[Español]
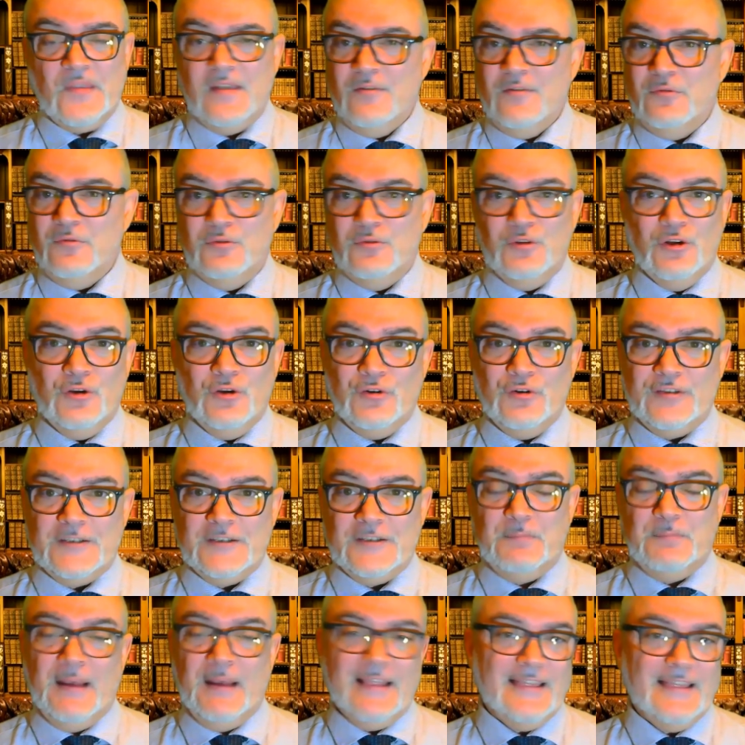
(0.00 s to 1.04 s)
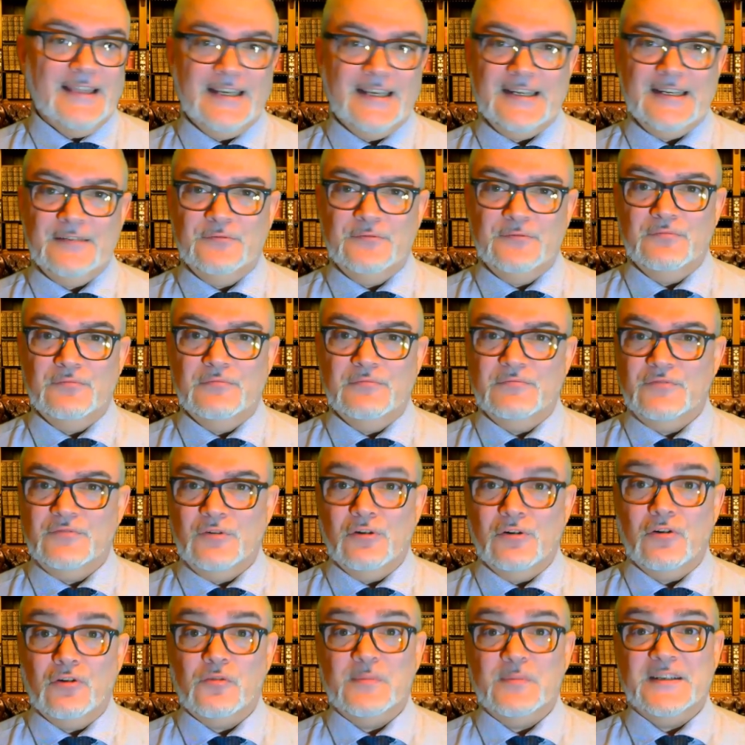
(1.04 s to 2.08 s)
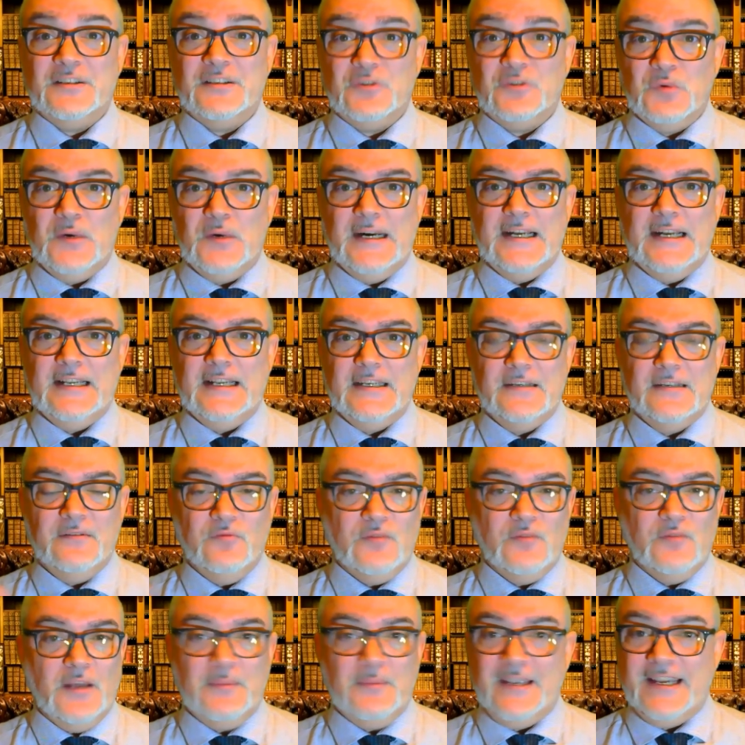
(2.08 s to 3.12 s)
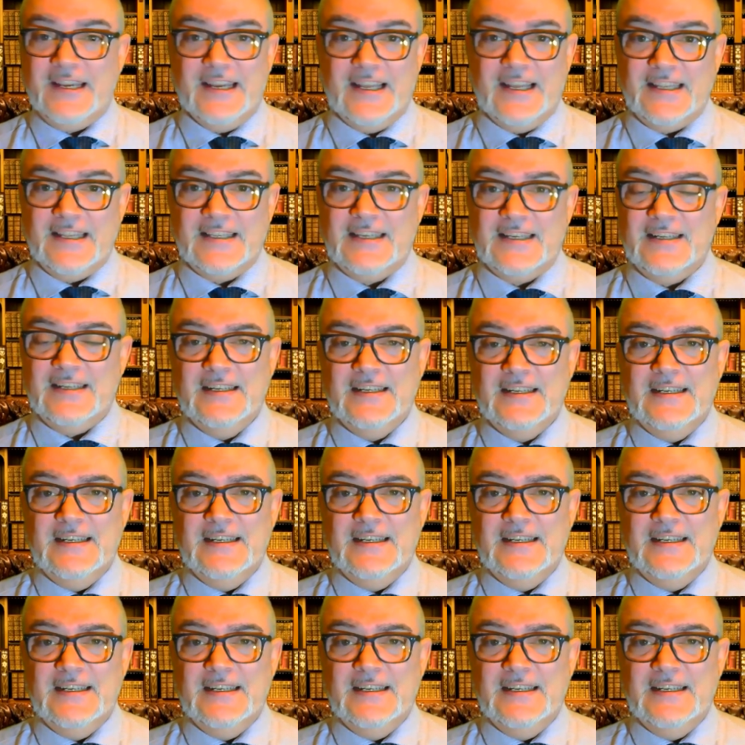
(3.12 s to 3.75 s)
un dolor de espalda, un dolor menstrual, una migraña,